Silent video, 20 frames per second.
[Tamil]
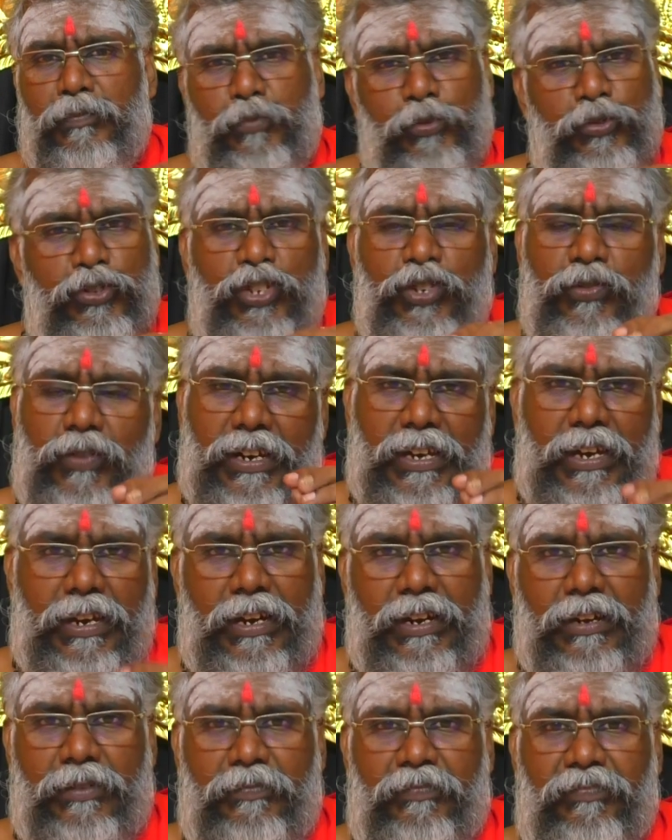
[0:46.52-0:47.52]
பூச்சி
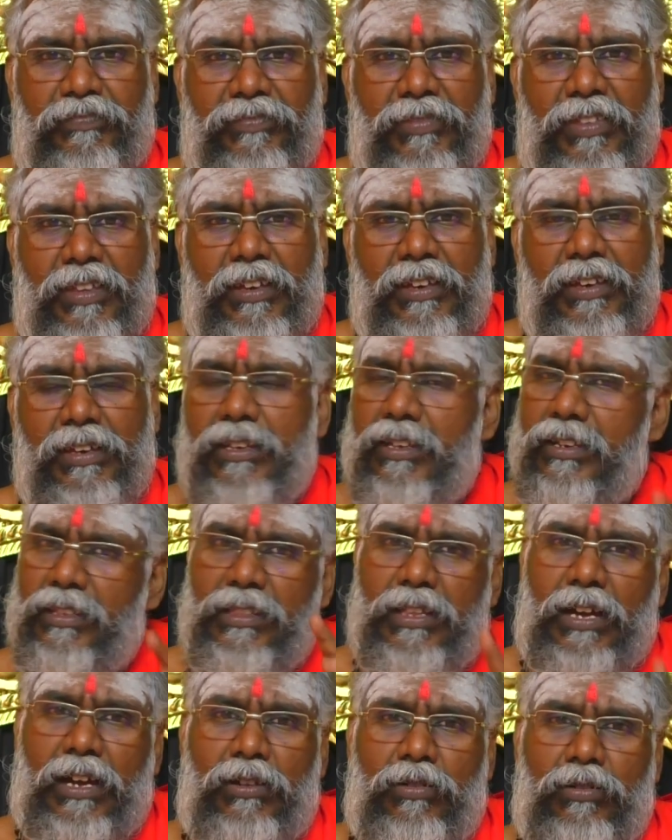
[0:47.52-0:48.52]
வகைகள்
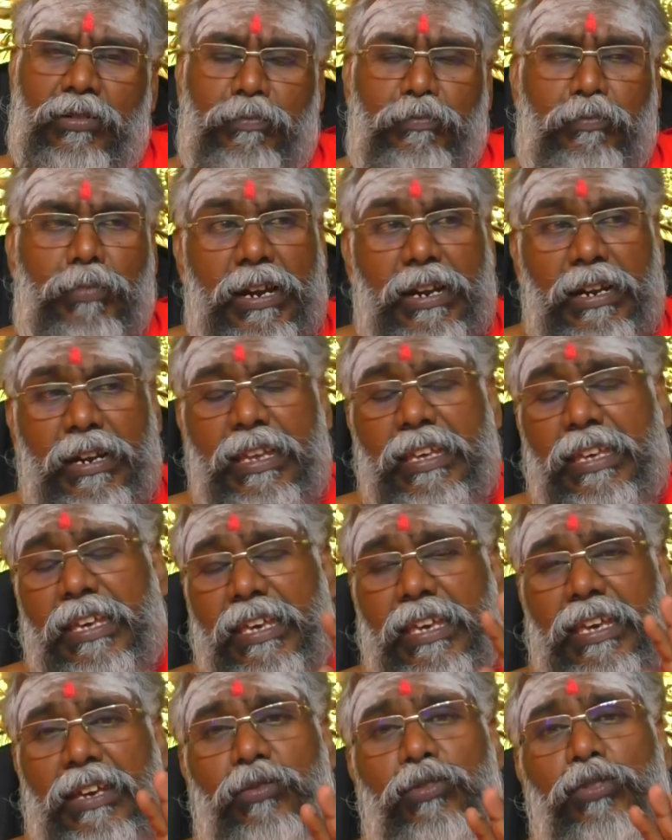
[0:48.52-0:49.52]
இருந்தாலும்
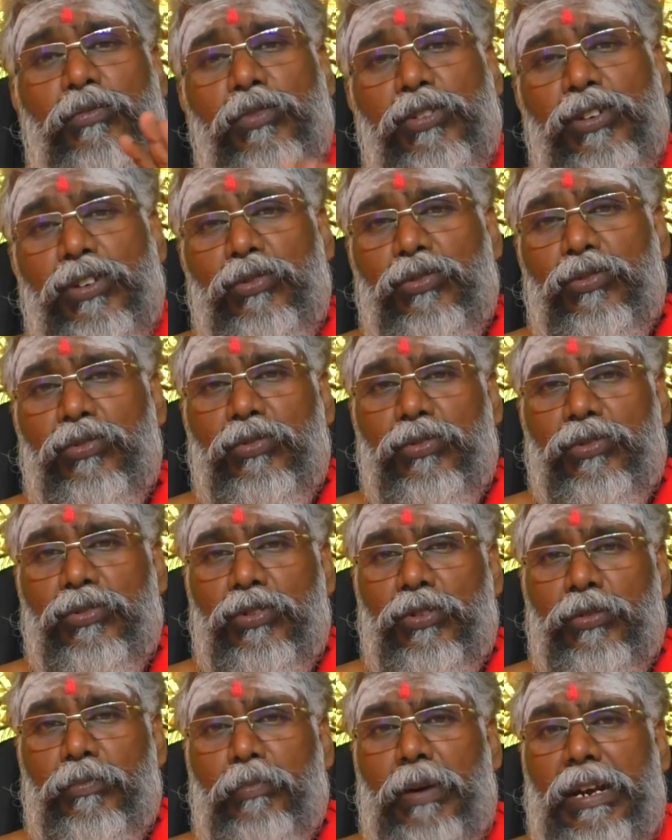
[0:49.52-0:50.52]
பல்லிக்கு ஏன் ஒரு முக்கியத்துவம்
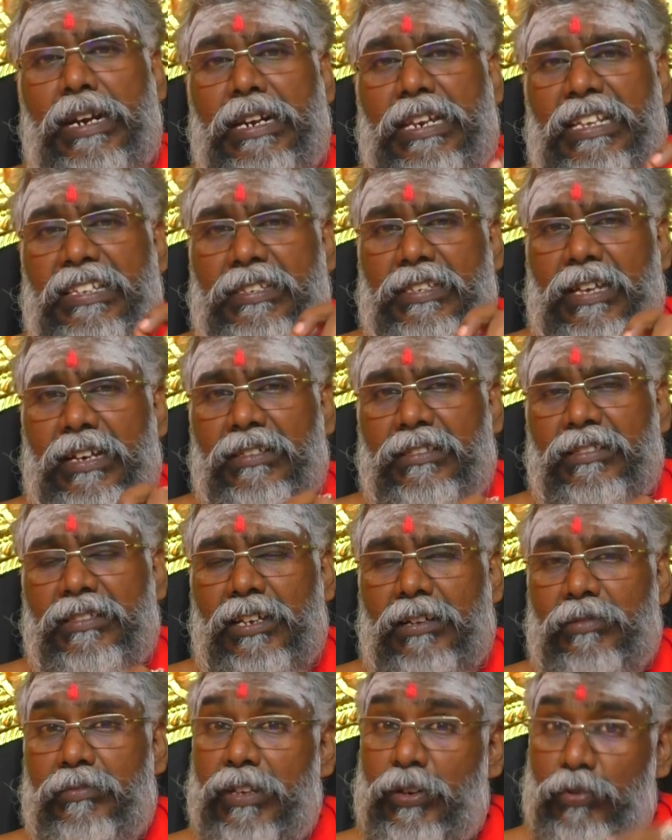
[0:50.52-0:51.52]
கொடுத்தோம் பல்லி
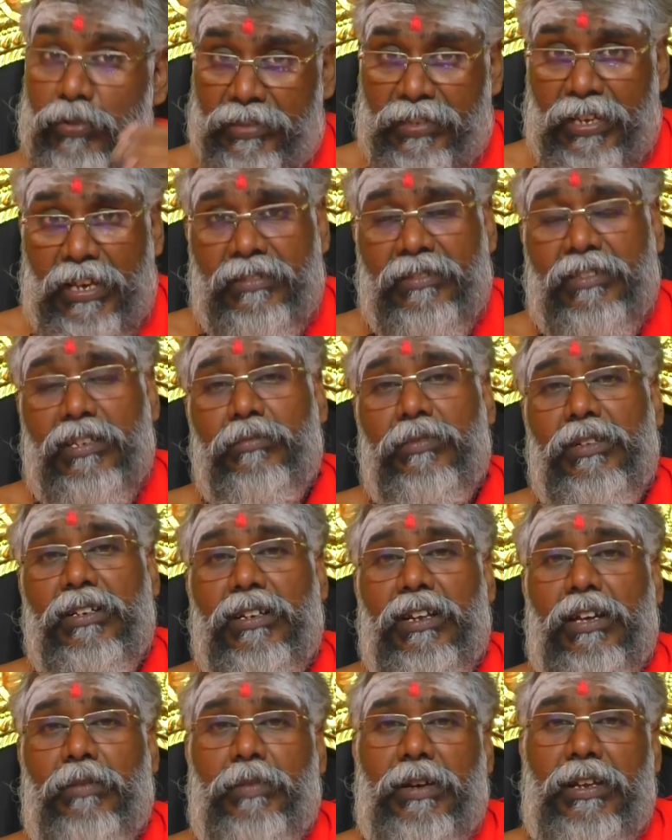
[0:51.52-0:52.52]
சாஸ்திரம்னே ஒரு சாஸ்திரம்
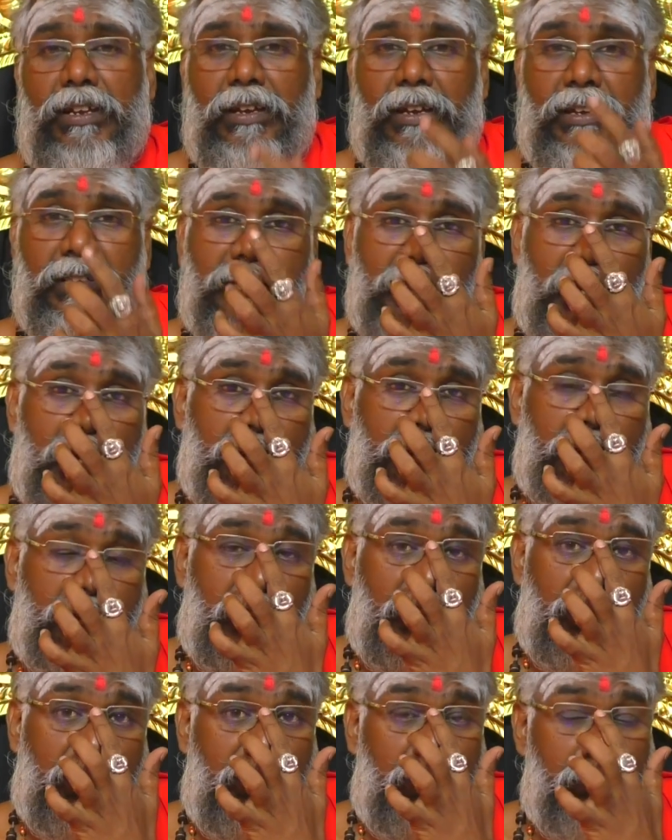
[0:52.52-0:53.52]
இருக்குன்னா பாருங்கள்
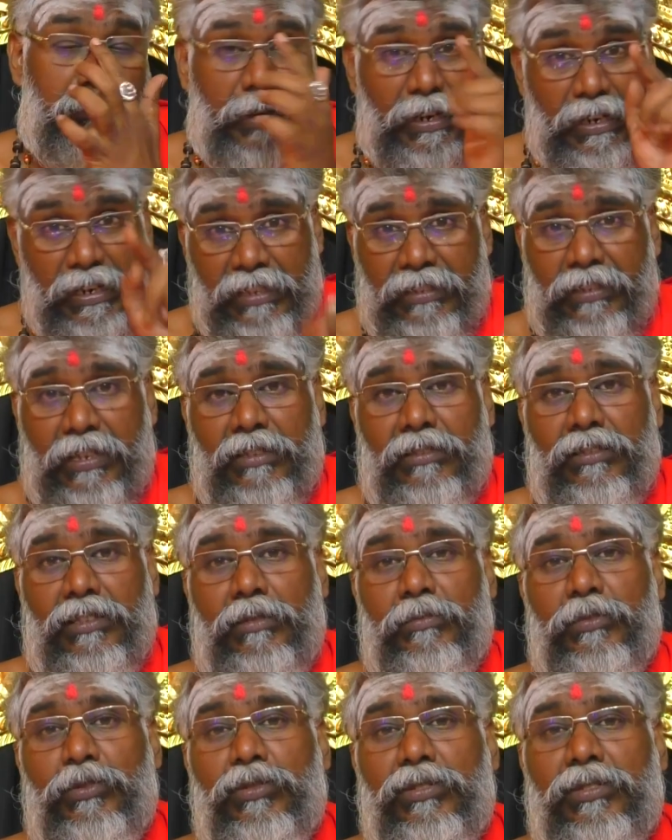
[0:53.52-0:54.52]
சாஸ்திரங்களில் பல்லி
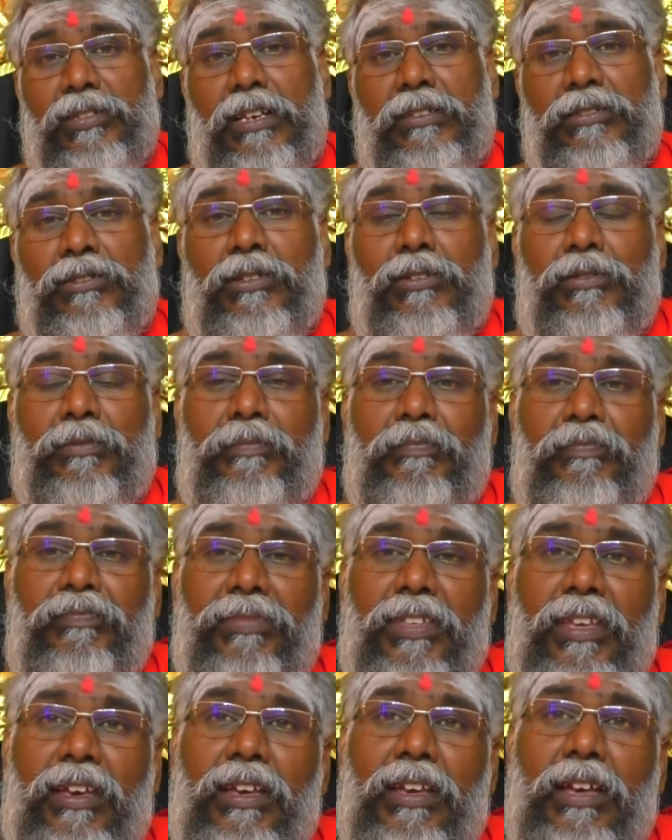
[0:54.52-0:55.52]
சாஸ்திரம்னு ஒரு சாஸ்திரம்
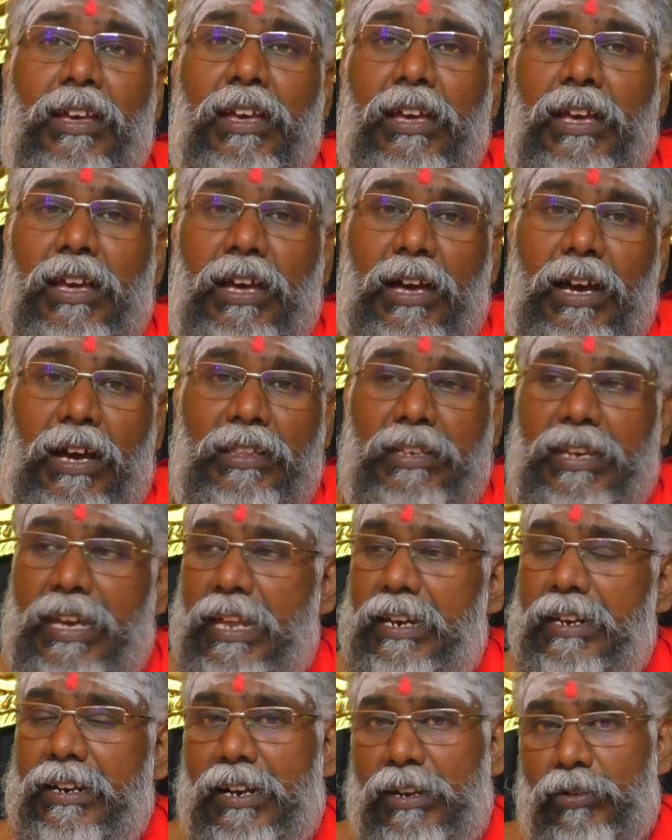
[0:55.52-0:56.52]
அது
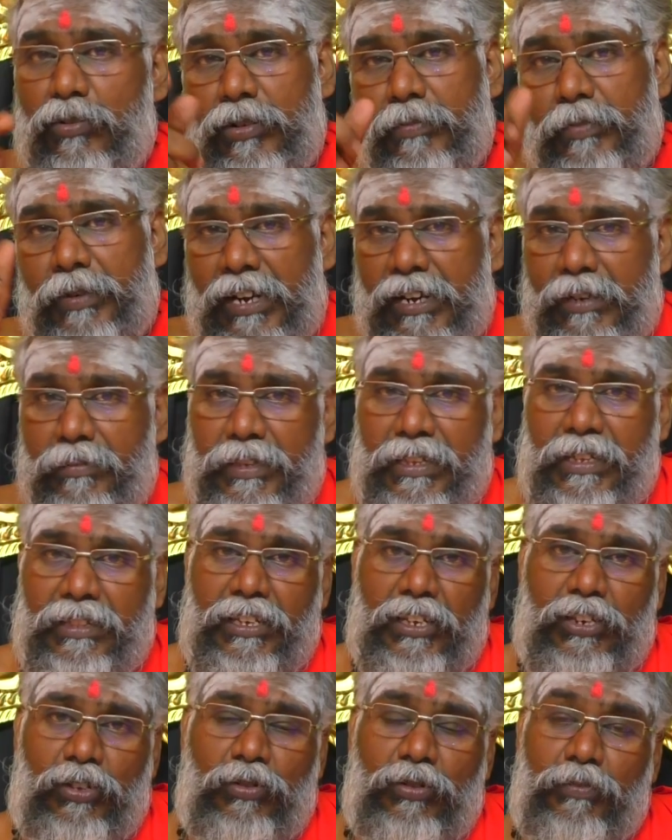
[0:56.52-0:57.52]
கேலண்டரில் கூட பின்னாடி பார்த்தா
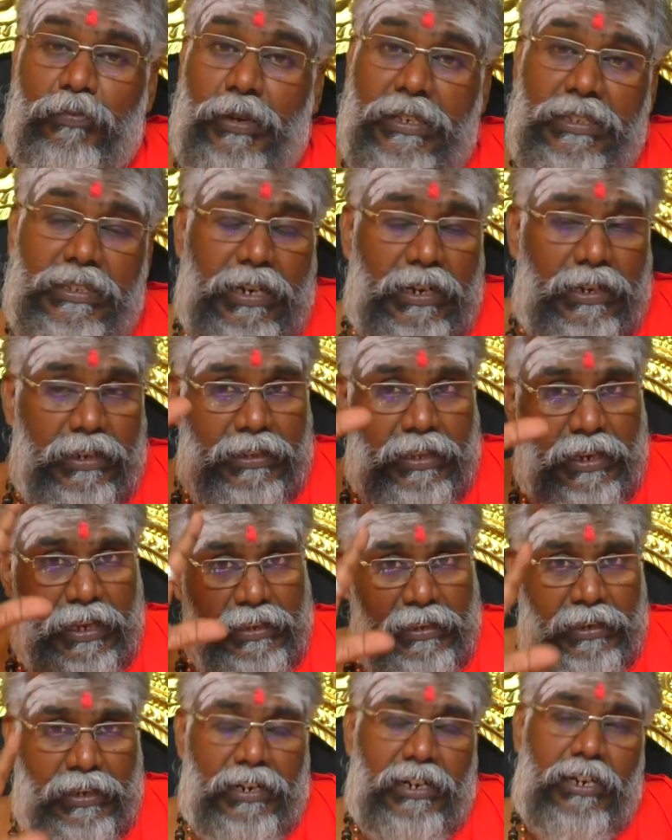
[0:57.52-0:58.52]
தெரியும்
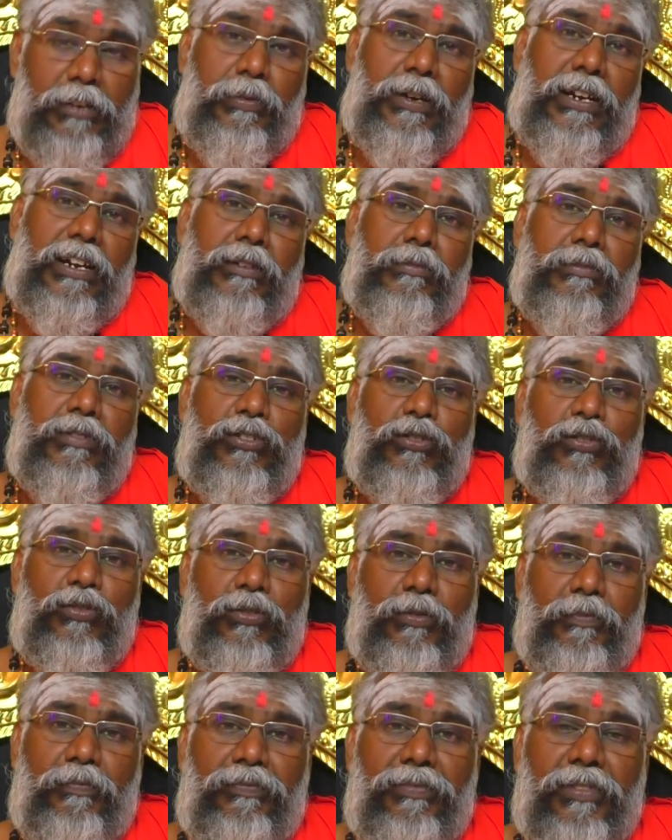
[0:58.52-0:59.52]
பஞ்சாங்கத்தில் அது கண்டிப்பாக இடம்
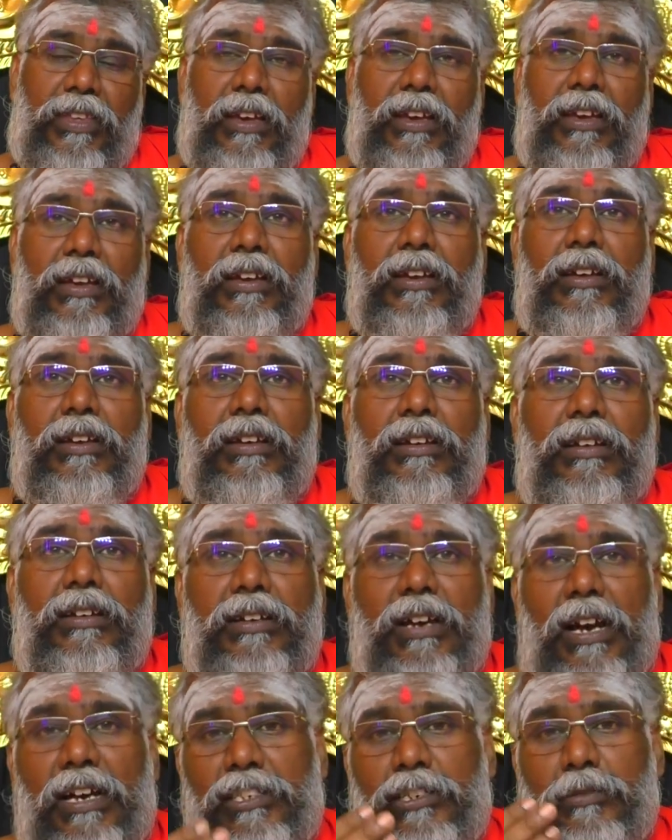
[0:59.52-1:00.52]
விட்டுருக்கும்
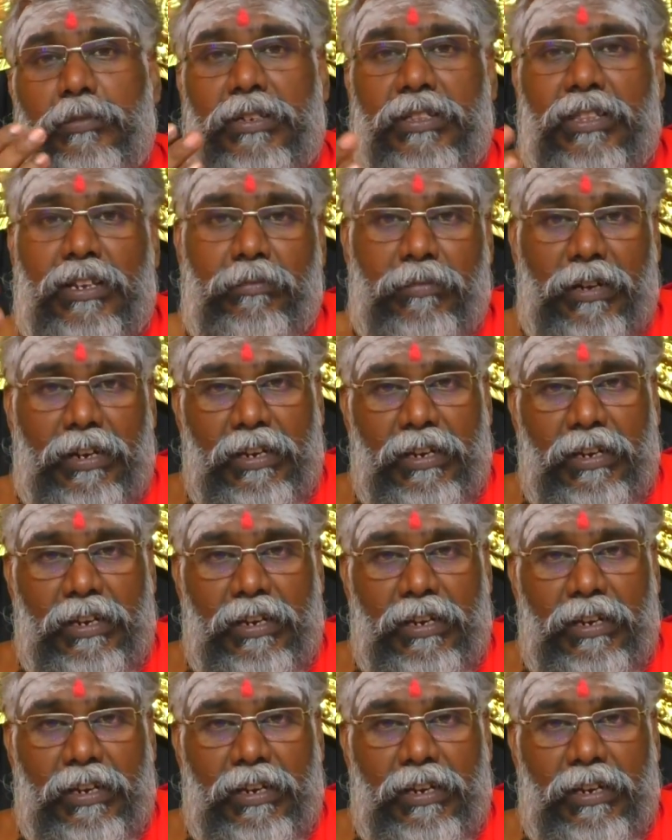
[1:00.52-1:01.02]
காஞ்சிபுரத்தில்